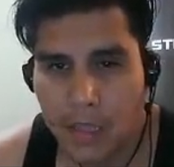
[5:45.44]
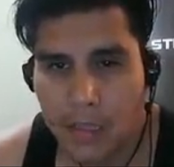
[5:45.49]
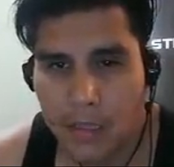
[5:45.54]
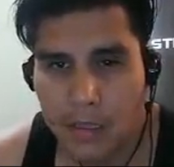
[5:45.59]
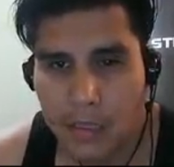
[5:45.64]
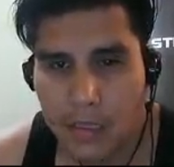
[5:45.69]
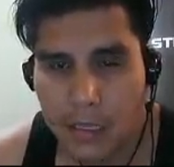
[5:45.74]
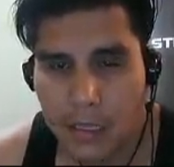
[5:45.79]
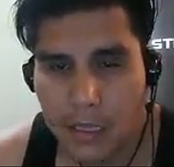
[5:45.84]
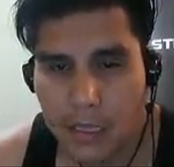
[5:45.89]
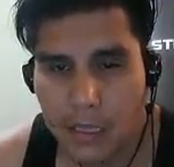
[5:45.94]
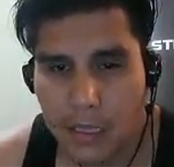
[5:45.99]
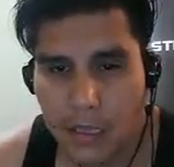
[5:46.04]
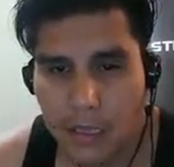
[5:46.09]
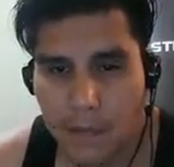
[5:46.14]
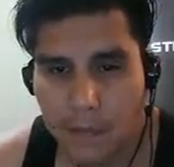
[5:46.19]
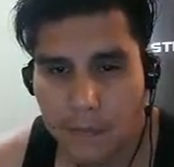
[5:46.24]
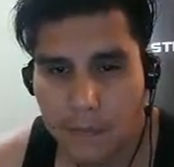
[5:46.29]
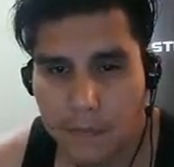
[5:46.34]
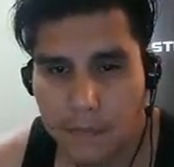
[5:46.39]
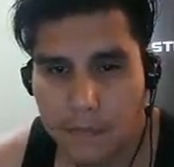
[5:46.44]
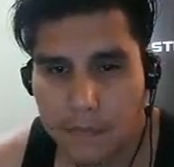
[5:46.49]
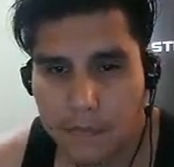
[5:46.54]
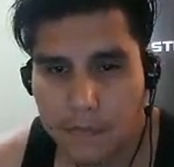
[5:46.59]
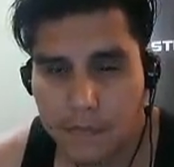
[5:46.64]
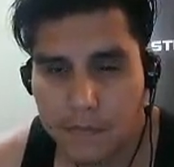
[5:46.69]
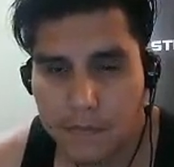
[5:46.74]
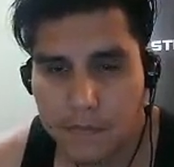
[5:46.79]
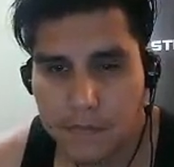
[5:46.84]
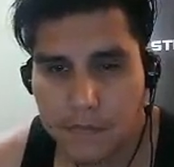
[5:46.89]
Y aquí
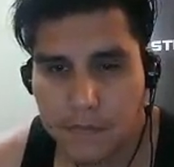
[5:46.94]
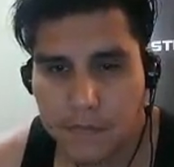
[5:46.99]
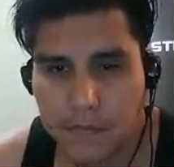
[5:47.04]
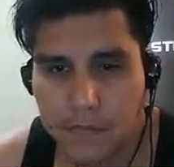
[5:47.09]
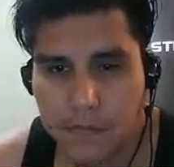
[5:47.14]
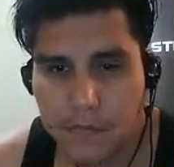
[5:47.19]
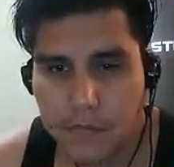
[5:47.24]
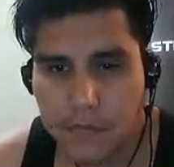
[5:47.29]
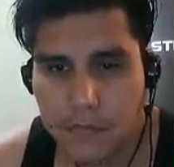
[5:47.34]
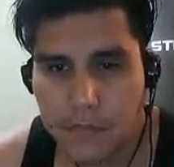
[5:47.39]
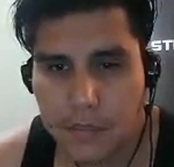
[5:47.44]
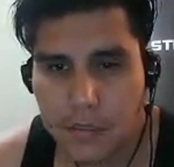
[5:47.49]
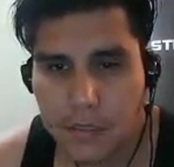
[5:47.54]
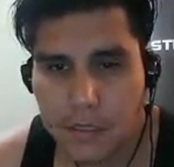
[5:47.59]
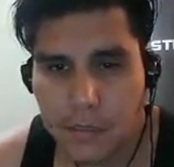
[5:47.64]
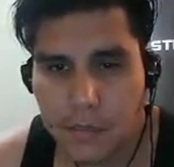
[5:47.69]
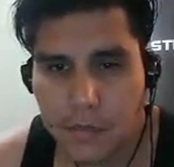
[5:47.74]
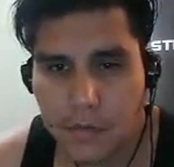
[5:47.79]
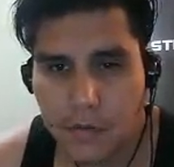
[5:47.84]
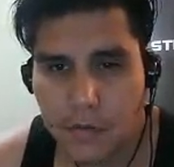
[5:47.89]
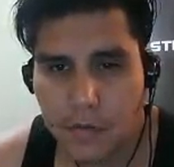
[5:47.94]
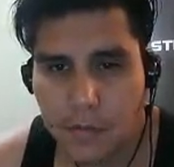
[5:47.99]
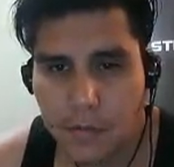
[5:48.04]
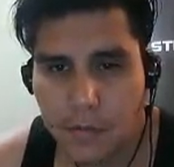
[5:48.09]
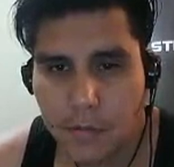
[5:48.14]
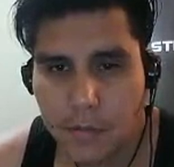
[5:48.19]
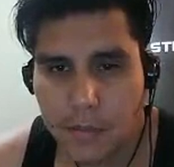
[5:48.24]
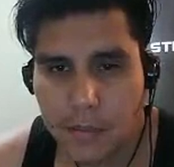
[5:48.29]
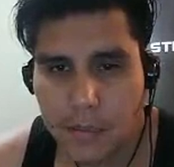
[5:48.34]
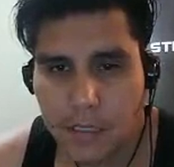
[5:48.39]
este mono lo
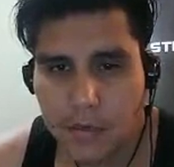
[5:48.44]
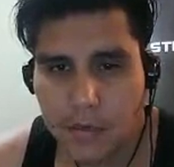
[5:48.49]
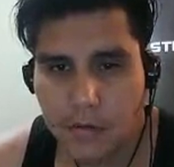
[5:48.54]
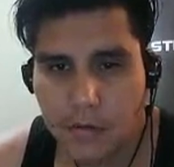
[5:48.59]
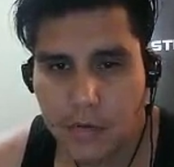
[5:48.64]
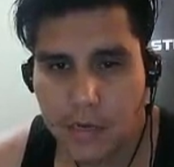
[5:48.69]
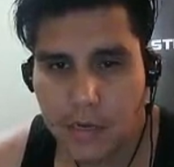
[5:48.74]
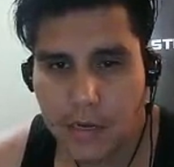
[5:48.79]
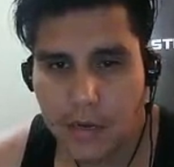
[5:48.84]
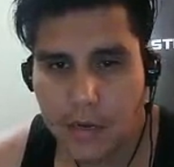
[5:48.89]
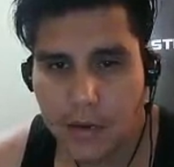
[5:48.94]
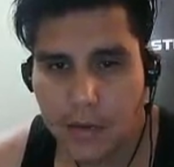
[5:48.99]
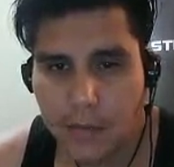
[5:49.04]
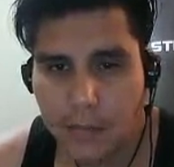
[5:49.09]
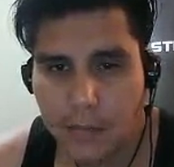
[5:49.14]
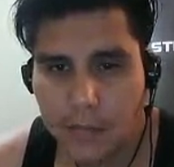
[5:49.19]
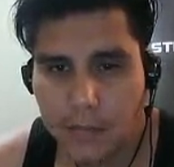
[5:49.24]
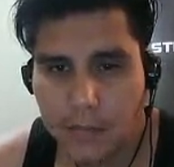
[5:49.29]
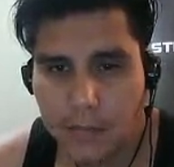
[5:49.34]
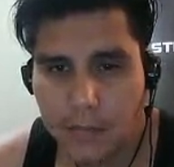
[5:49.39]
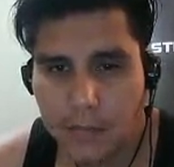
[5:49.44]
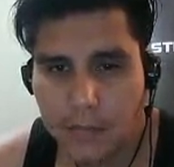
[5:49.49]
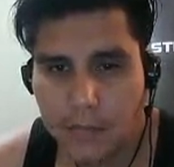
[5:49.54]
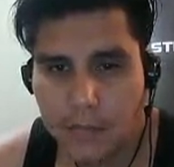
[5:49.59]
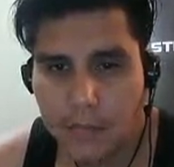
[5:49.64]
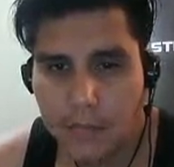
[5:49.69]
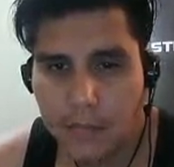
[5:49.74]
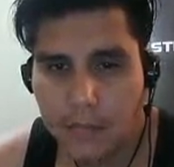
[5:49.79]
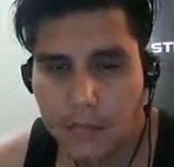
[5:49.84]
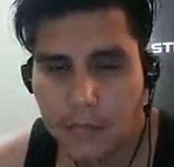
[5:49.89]
podemos matar con garra,
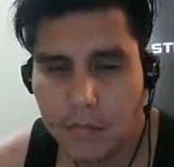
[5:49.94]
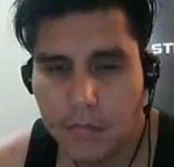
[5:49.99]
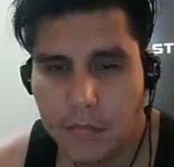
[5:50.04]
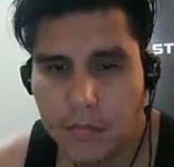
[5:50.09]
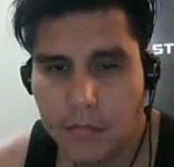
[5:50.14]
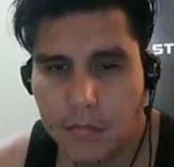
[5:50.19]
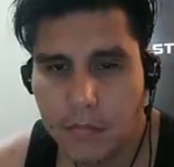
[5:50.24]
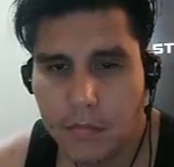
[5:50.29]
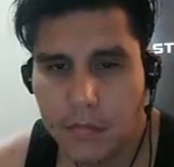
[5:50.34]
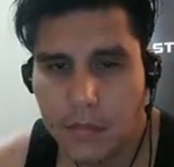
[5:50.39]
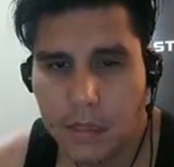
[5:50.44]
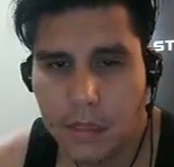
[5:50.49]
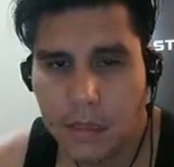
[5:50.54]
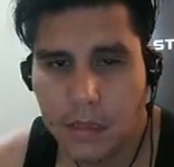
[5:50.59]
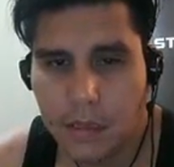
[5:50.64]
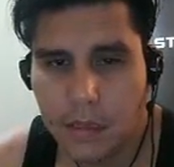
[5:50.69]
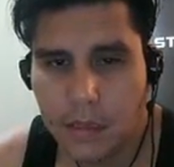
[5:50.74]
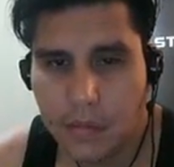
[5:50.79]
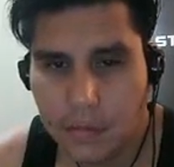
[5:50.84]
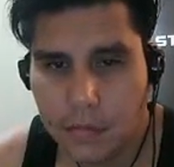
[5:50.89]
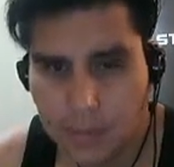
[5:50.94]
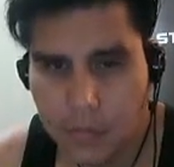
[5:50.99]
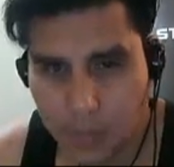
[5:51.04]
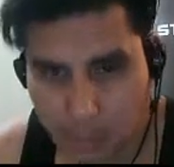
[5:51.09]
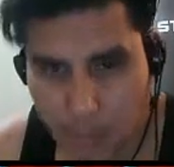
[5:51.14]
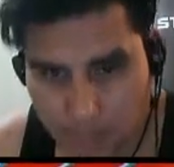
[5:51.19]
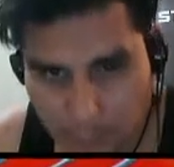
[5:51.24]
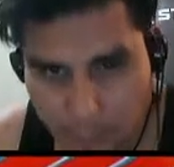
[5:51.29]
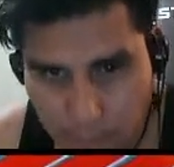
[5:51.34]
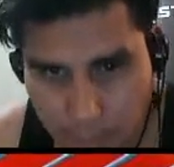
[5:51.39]
que son
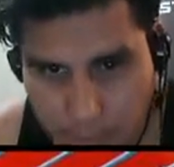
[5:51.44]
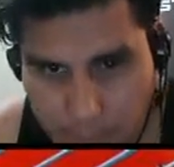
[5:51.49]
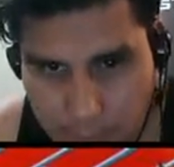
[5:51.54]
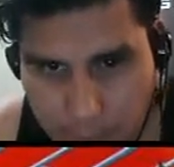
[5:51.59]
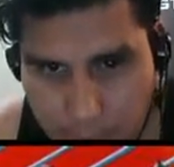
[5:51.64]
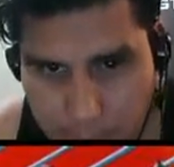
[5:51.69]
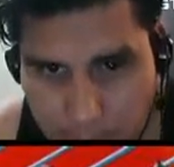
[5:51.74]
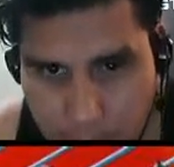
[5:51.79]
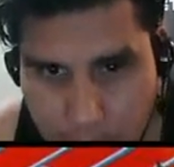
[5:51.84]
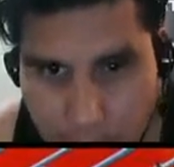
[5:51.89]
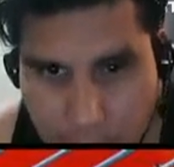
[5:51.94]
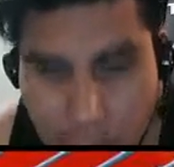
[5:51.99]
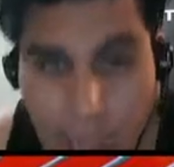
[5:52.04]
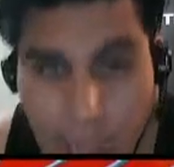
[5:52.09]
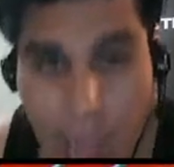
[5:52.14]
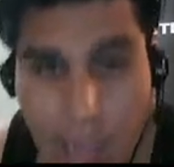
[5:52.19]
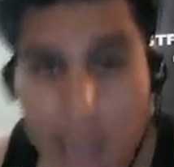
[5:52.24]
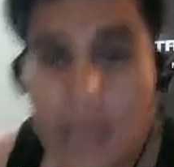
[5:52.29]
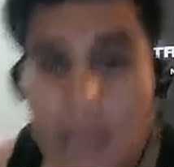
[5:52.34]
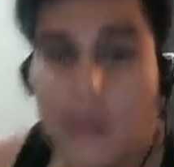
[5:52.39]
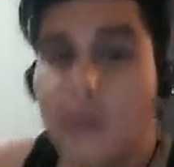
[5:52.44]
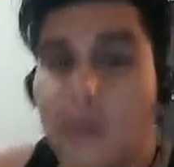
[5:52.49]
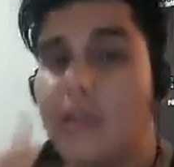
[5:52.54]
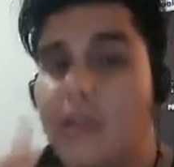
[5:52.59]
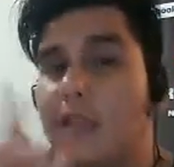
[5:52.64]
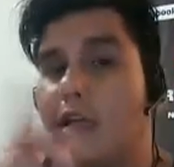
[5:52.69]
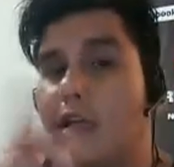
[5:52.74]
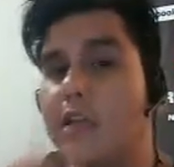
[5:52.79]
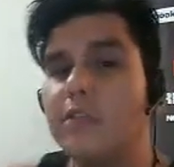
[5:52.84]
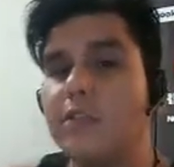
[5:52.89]
igual poderosas. Acá hay un
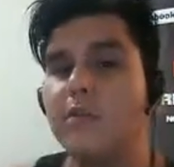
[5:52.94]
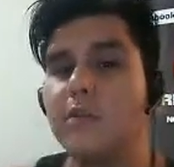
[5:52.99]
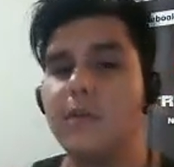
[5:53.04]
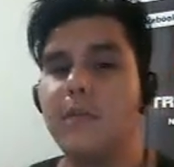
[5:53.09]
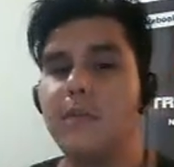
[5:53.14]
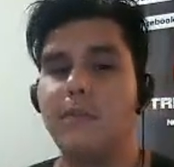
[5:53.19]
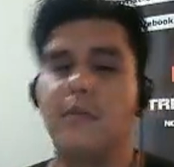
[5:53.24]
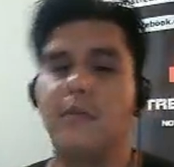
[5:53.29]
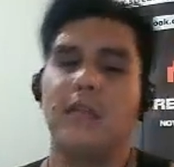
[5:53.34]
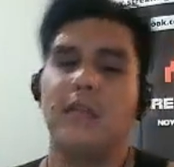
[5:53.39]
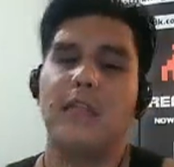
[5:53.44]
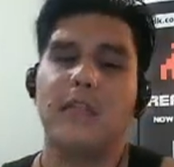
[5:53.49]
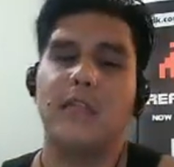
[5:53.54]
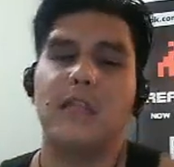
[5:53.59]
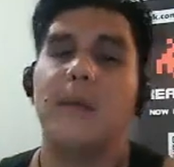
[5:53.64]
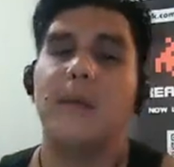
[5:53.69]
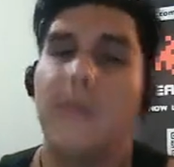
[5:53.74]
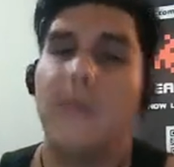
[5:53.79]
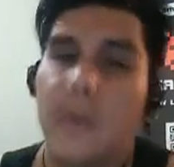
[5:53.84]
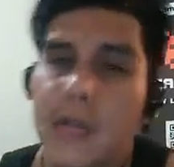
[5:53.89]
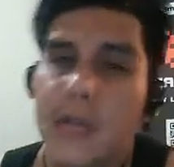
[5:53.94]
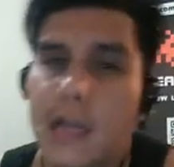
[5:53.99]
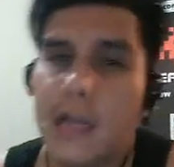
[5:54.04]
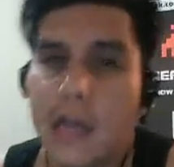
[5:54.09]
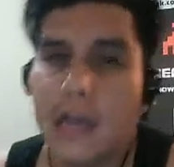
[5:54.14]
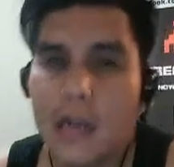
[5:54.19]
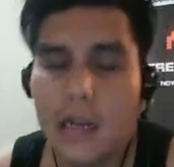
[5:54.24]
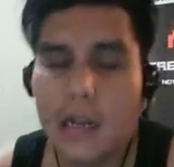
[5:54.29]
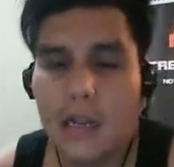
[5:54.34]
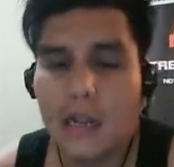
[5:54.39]
detalle súper importante para poder
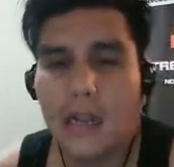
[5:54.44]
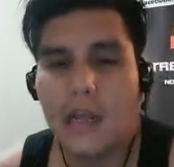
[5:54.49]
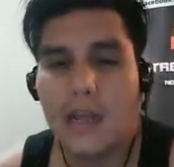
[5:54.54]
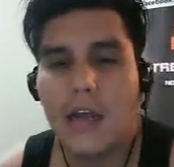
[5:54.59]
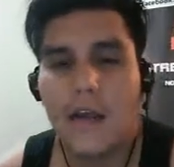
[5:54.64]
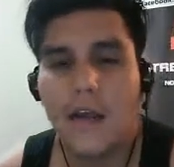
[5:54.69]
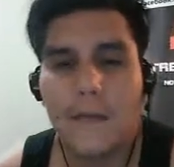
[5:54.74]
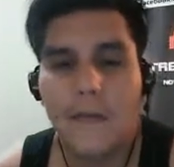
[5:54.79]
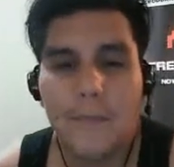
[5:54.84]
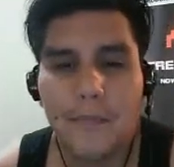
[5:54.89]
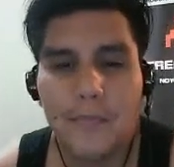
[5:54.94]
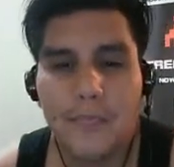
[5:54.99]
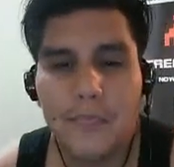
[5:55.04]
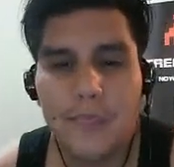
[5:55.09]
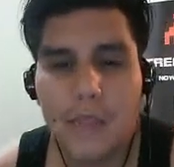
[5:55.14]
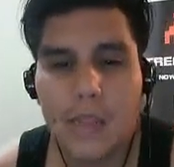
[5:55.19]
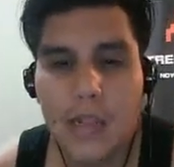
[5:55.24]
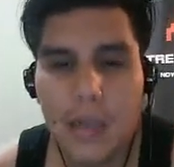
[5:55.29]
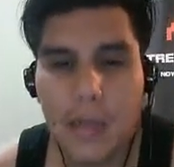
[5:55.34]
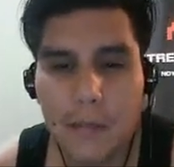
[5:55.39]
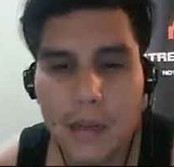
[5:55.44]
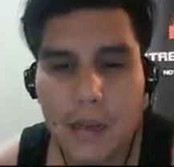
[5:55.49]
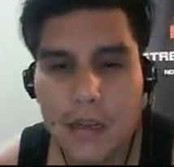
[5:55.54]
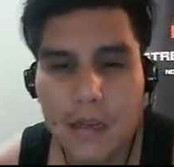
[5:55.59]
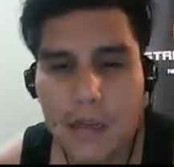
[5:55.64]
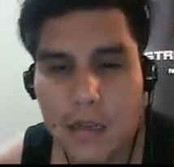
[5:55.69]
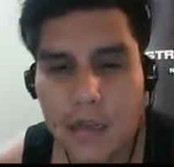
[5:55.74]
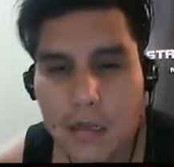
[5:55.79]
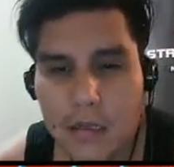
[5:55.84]
agarrar la, máscara.